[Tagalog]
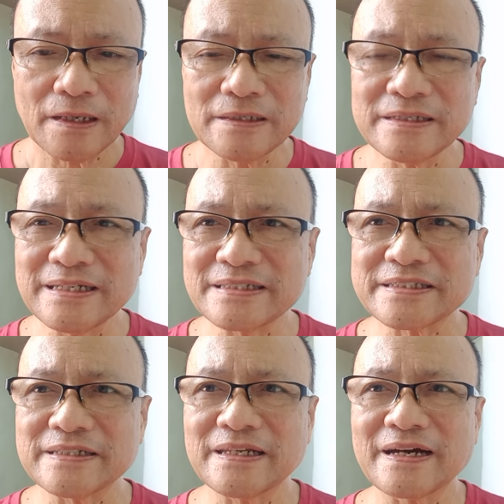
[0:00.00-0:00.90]

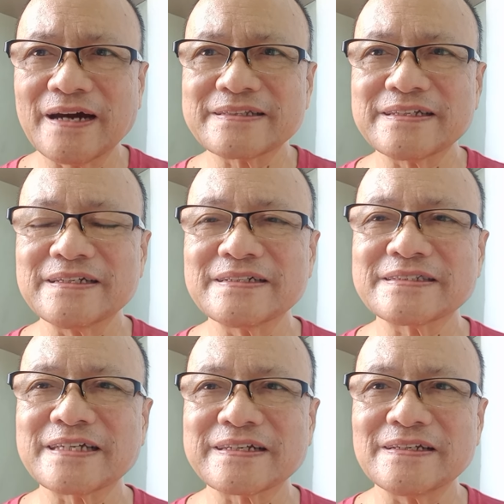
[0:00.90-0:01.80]
linisin ang ating
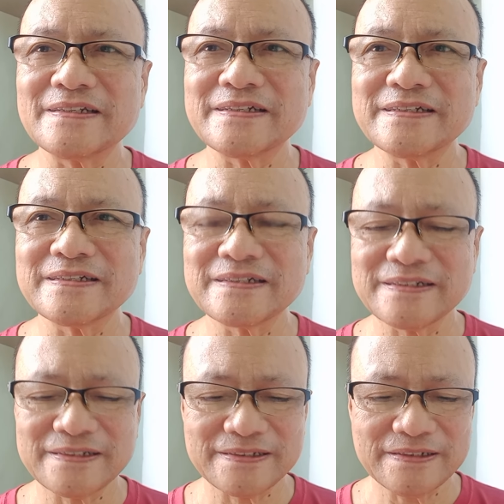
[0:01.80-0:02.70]
sarili.
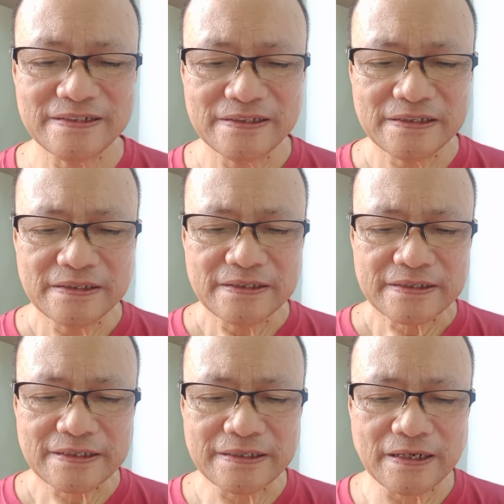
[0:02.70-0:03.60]

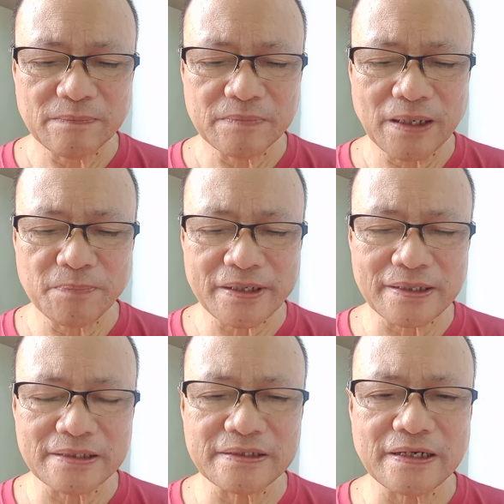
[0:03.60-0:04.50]
Kaya
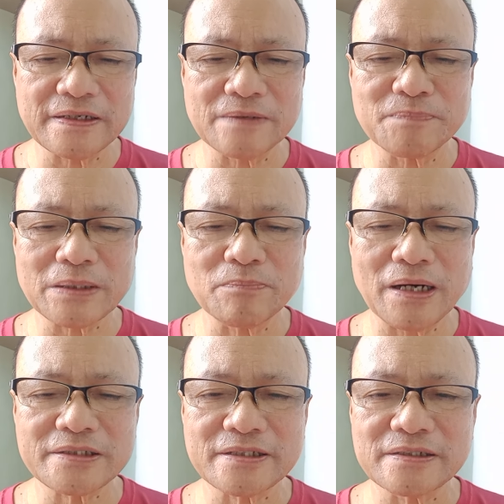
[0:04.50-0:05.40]
napakaganda ng
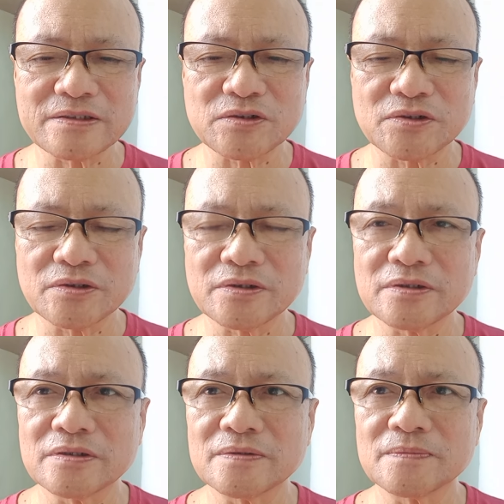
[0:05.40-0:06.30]
pagbasang ito.
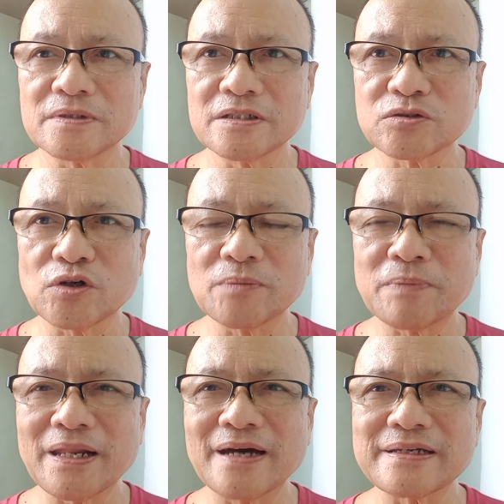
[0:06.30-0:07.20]
Ito ay
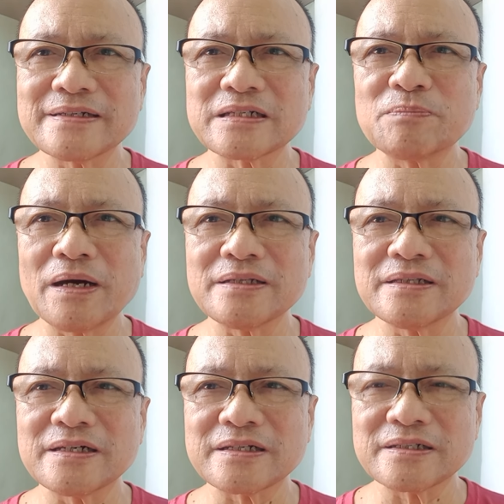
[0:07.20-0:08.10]
palaging
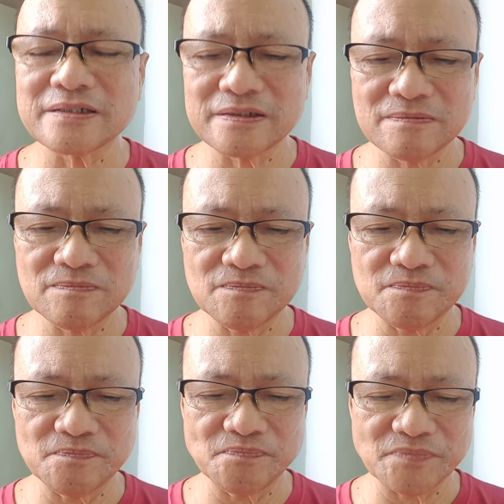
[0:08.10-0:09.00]
reminder
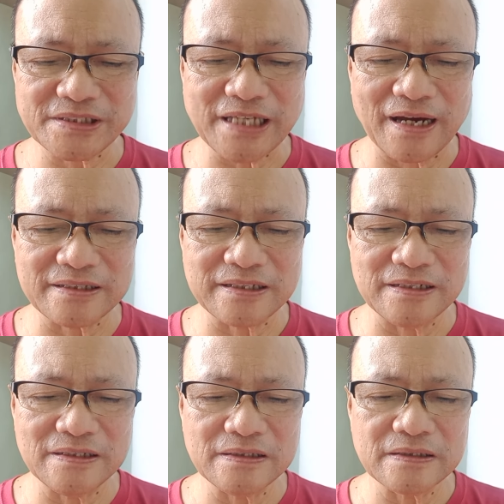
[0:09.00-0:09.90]
sa
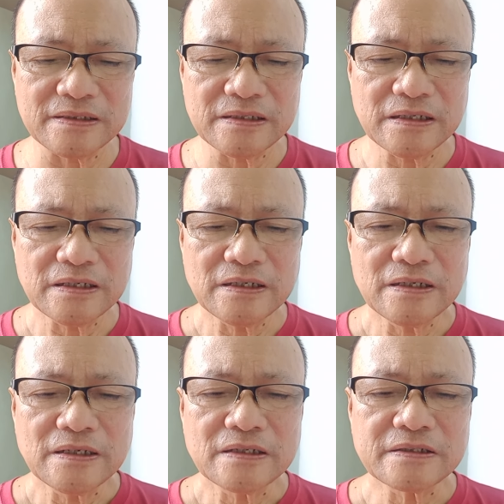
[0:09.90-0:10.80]
atin
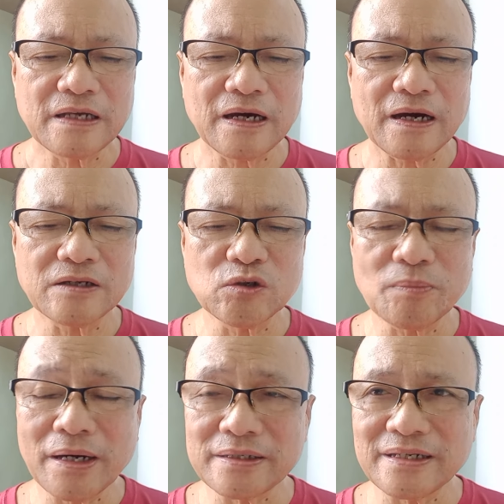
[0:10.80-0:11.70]
na
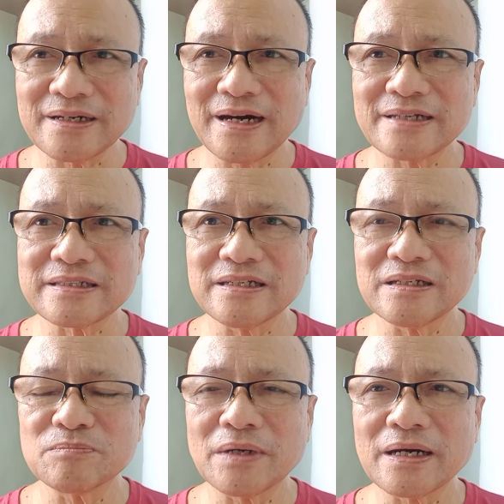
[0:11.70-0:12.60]
anuman ang
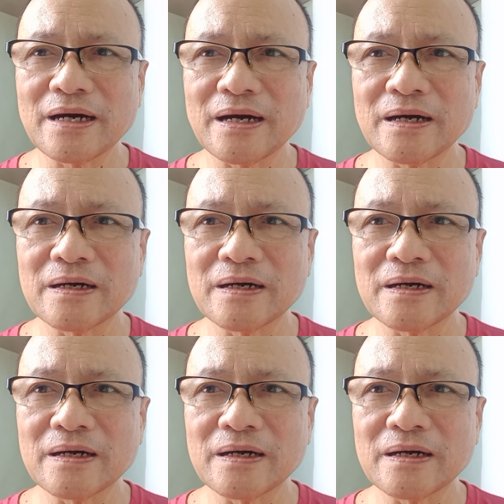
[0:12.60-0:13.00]
ating mga